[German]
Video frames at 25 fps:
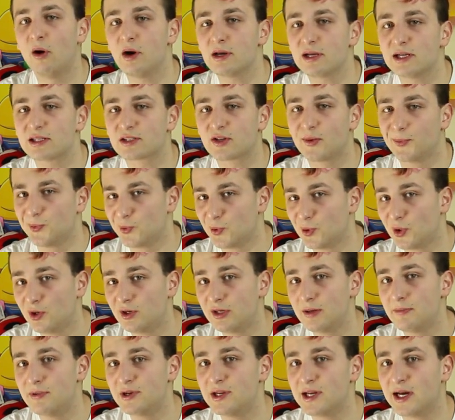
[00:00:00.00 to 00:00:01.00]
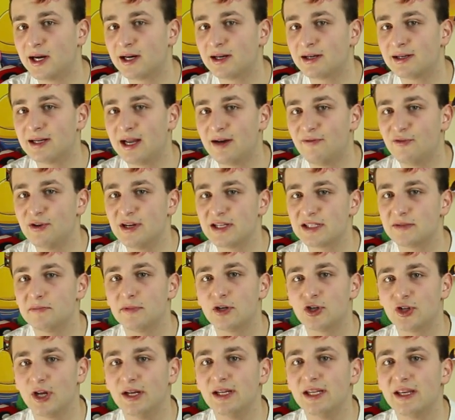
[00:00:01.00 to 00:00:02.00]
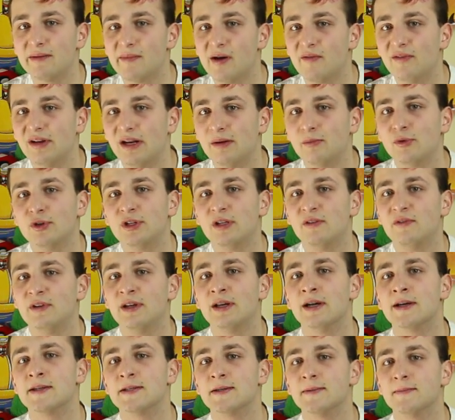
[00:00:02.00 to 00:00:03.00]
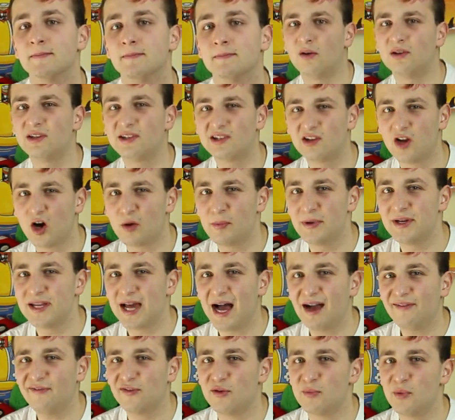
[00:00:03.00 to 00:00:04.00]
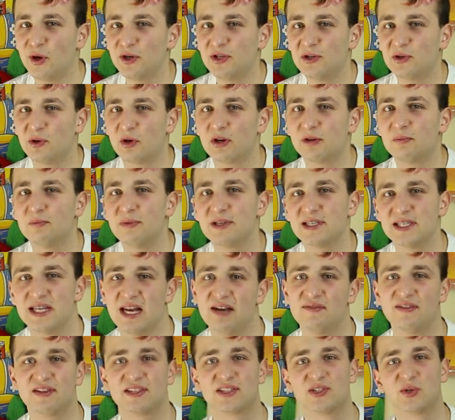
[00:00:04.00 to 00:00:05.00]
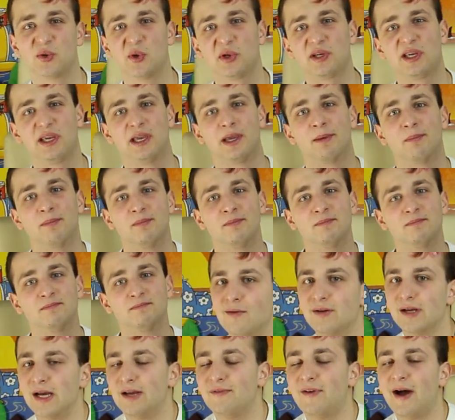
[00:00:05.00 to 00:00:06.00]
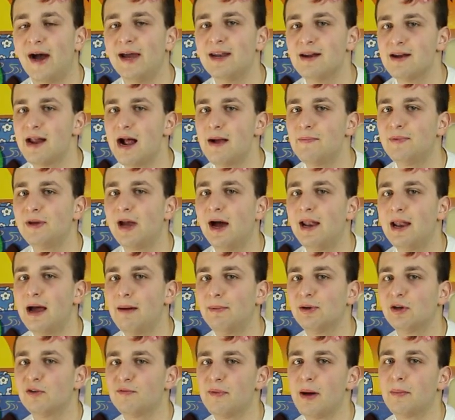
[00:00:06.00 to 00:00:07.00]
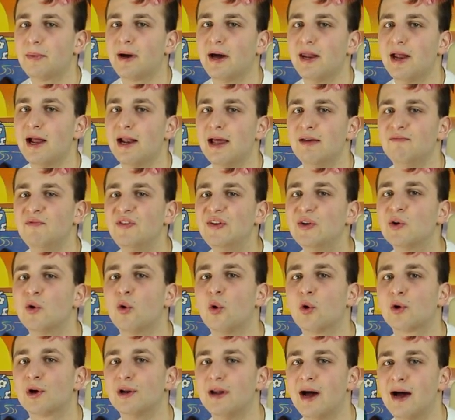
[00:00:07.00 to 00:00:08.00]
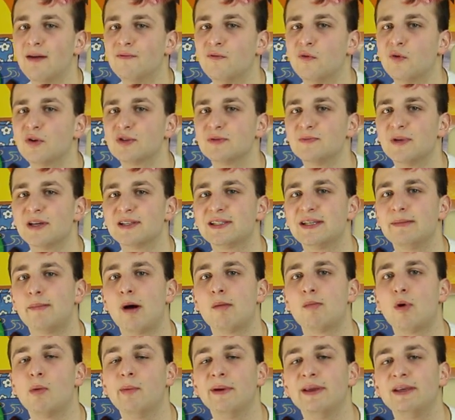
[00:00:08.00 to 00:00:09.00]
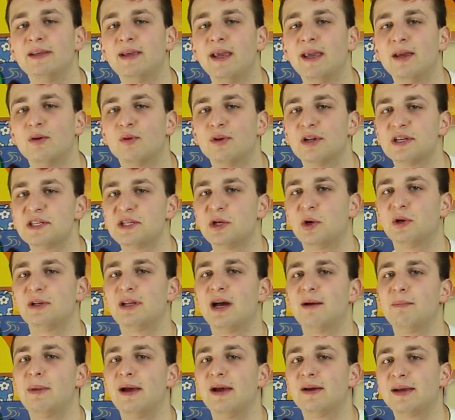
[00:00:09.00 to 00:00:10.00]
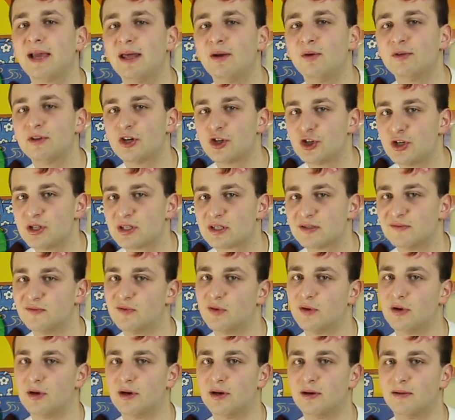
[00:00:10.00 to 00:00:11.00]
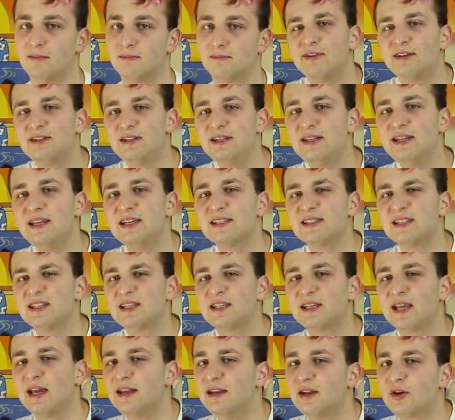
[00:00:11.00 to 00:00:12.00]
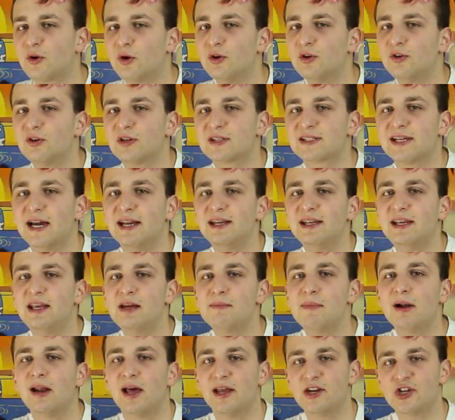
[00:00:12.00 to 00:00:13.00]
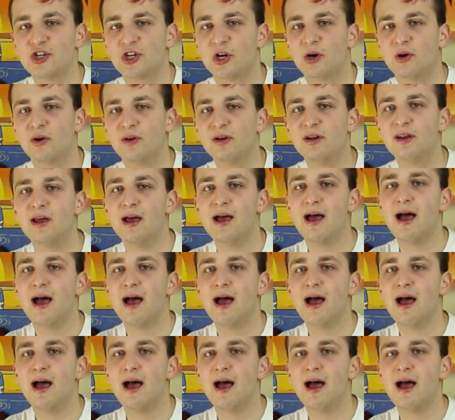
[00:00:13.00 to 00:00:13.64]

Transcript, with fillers: euch als Community bedanken, dafür, dass ihr mich ständig immer wieder motiviert. Und ich glaube, dafür möchte ich euch ein bisschen etwas zurückgeben. Vor etwa eineinhalb Jahren habe ich auf meinem Kanal ein Video hochgeladen, wo es um das Thema Mobbing ging und dass ich euch dabei gerne unterstützen würde. Für die, die es nicht kennen, die könnt euch das gerne hier mal anschauen.